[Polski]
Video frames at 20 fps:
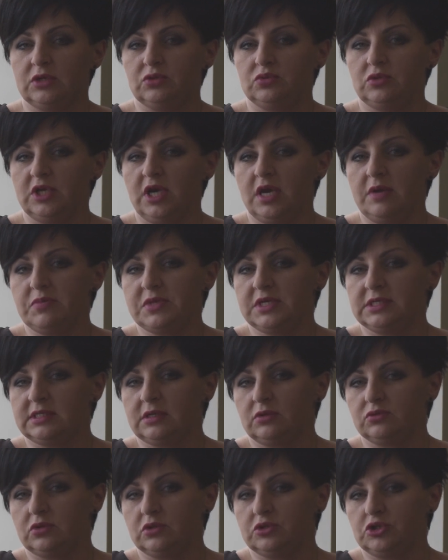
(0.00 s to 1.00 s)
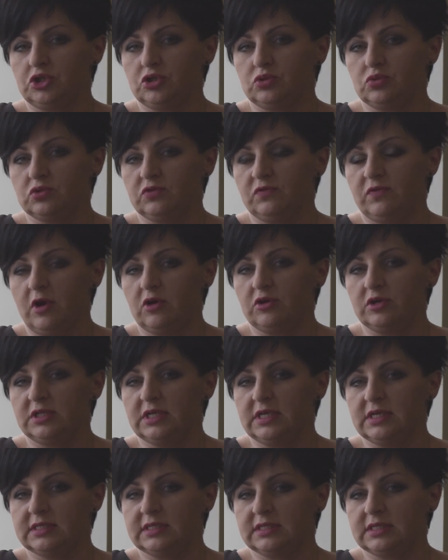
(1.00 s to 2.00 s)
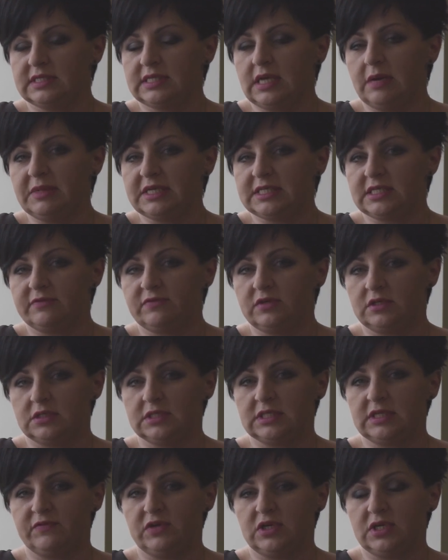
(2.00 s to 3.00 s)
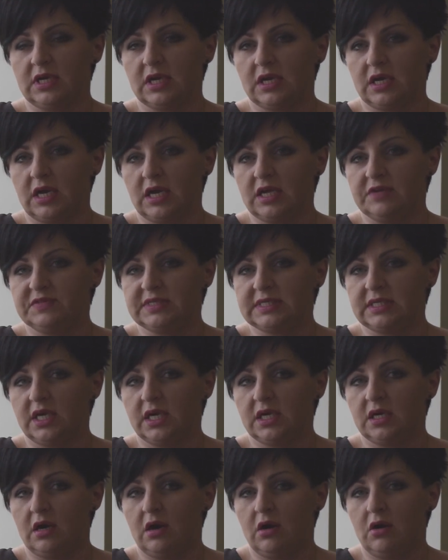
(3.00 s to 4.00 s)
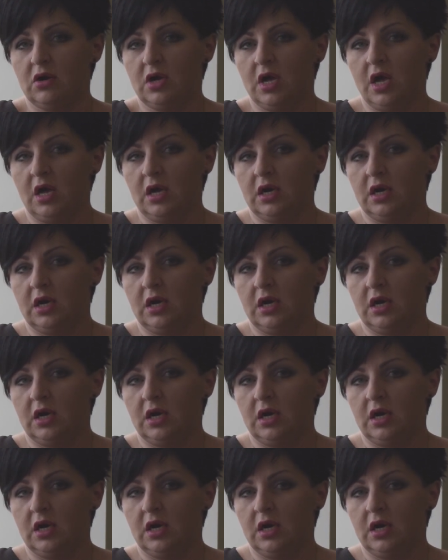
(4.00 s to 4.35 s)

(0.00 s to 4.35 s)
znajdujemy. Są to trzy utwory, nie jesteś sama Seweryna Krajewskiego,